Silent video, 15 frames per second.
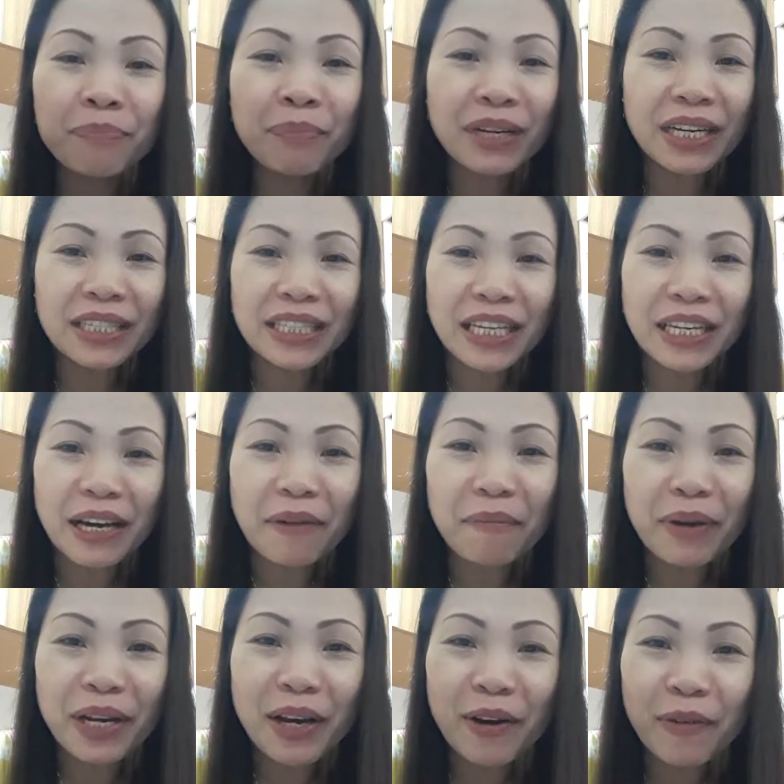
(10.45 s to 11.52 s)
Pagdating ng
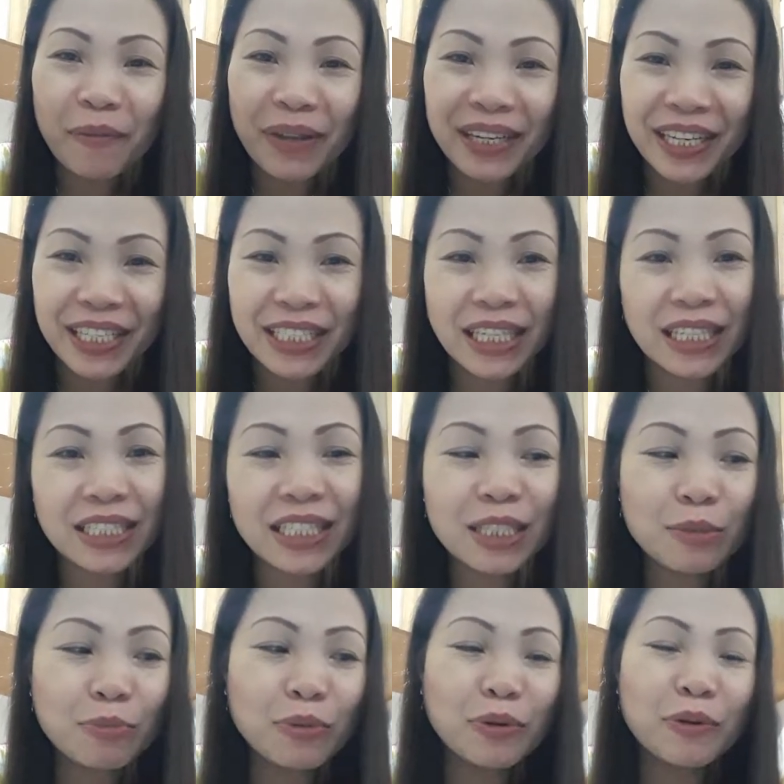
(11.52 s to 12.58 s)
panahon, maging
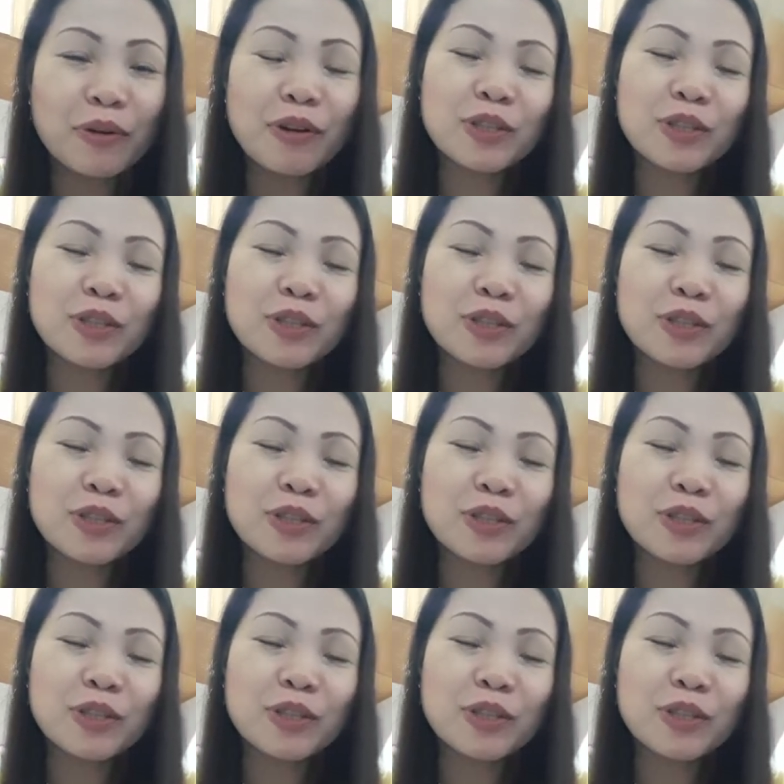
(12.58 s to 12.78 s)
successful.